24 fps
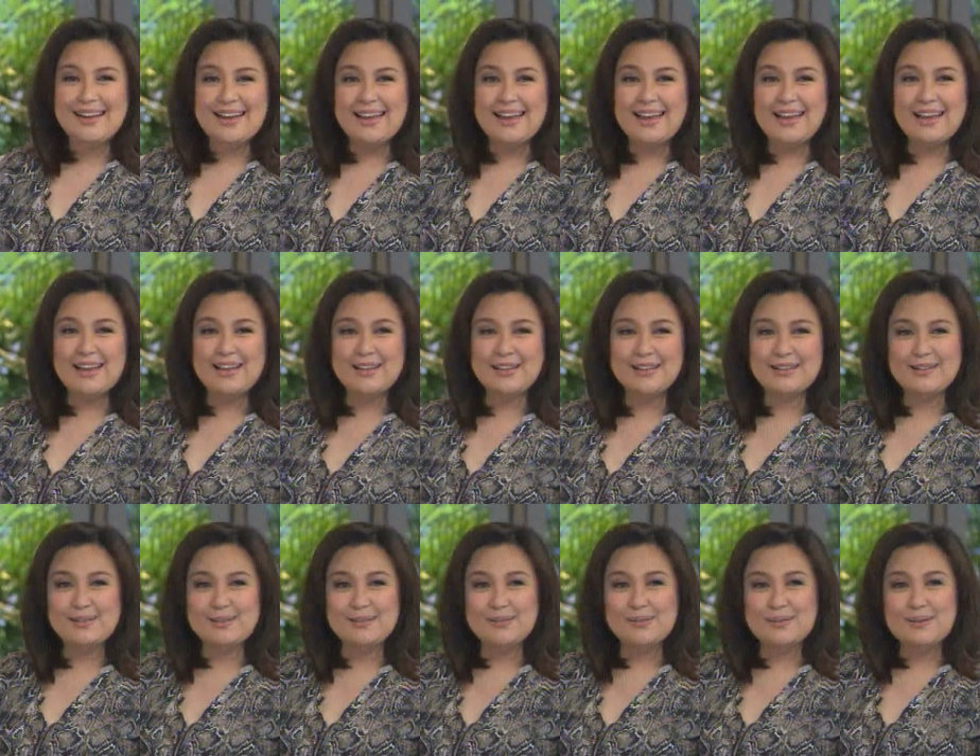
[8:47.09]
And
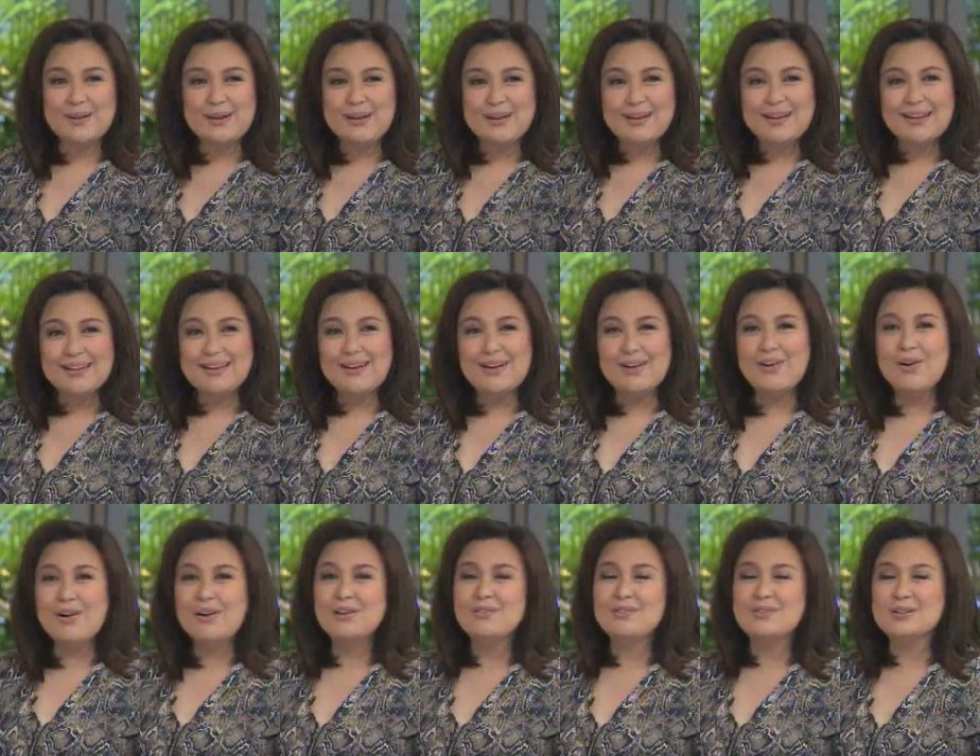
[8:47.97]

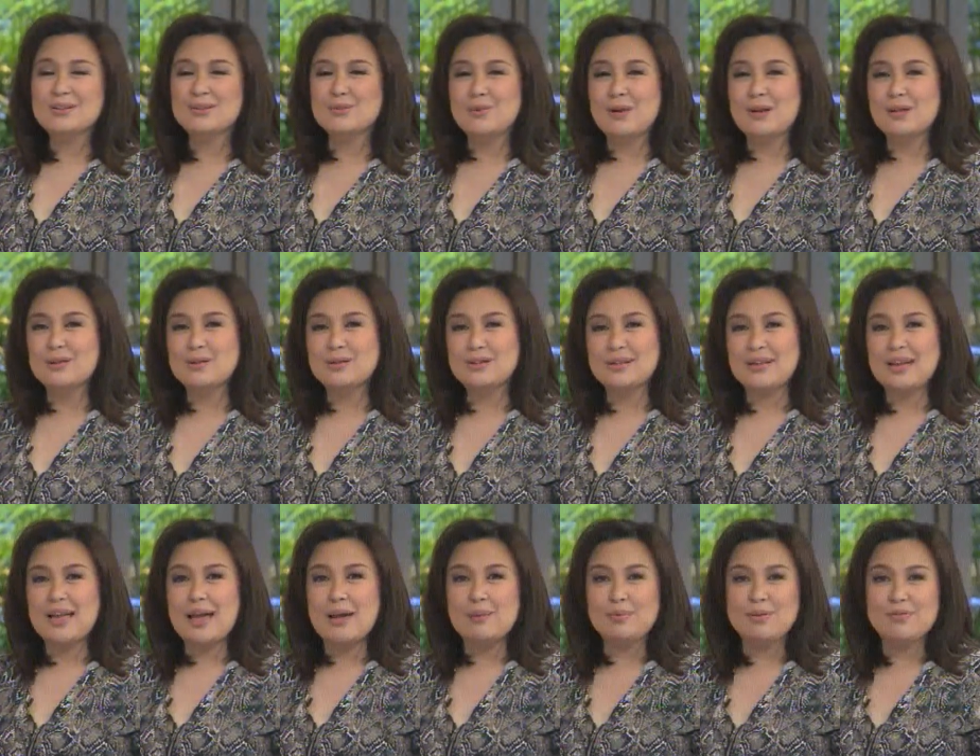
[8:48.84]
all of us want to say
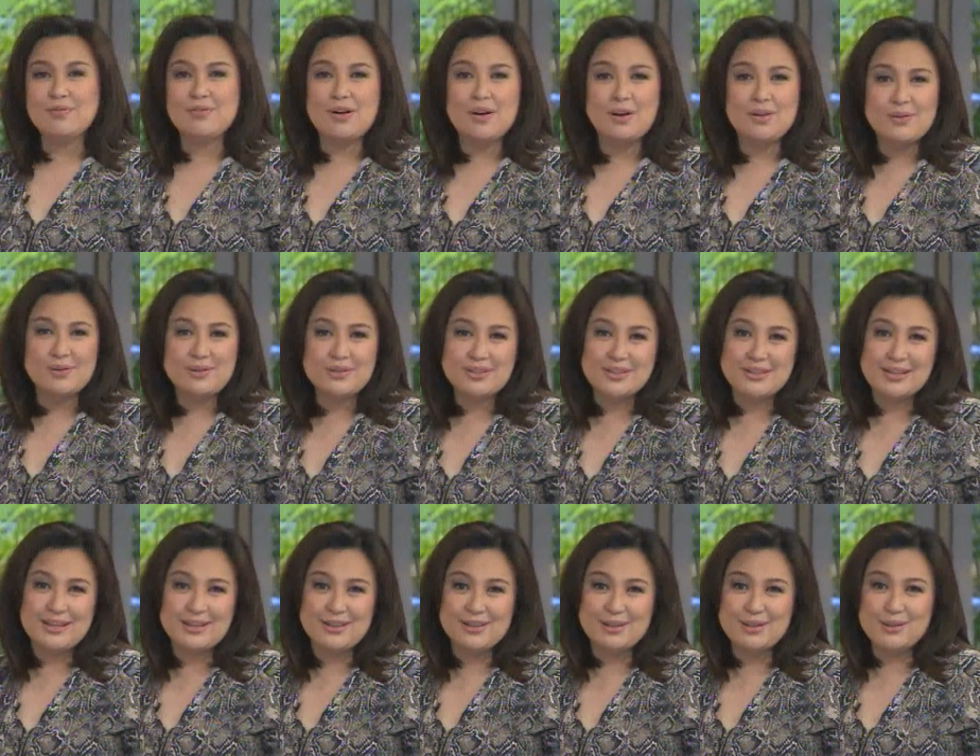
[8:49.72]
Happy Father's
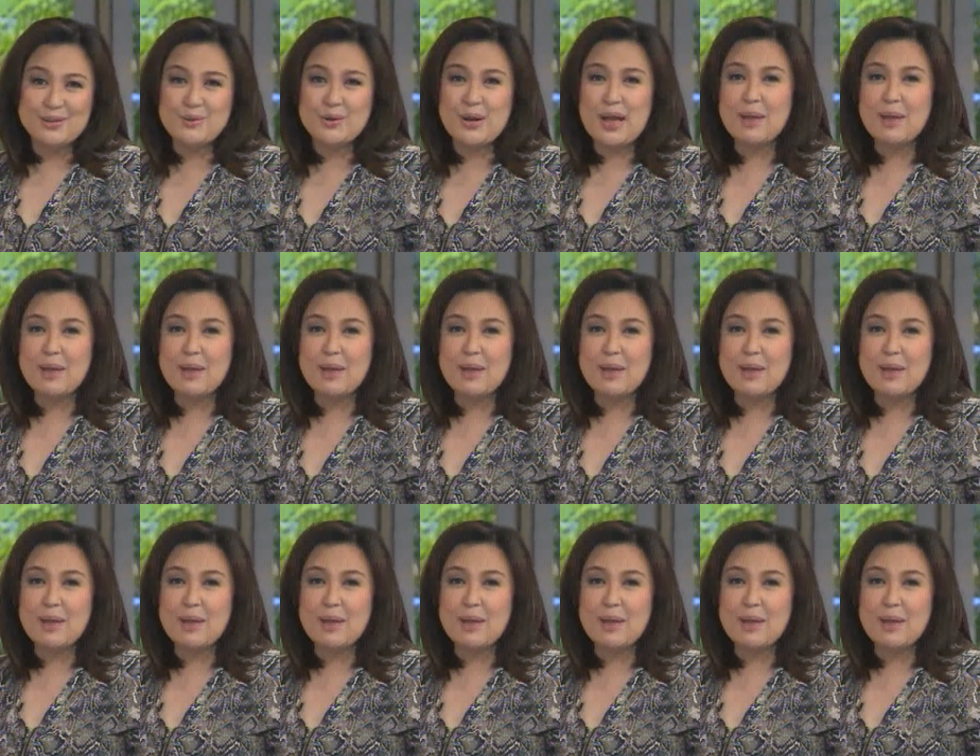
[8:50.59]
Day to you.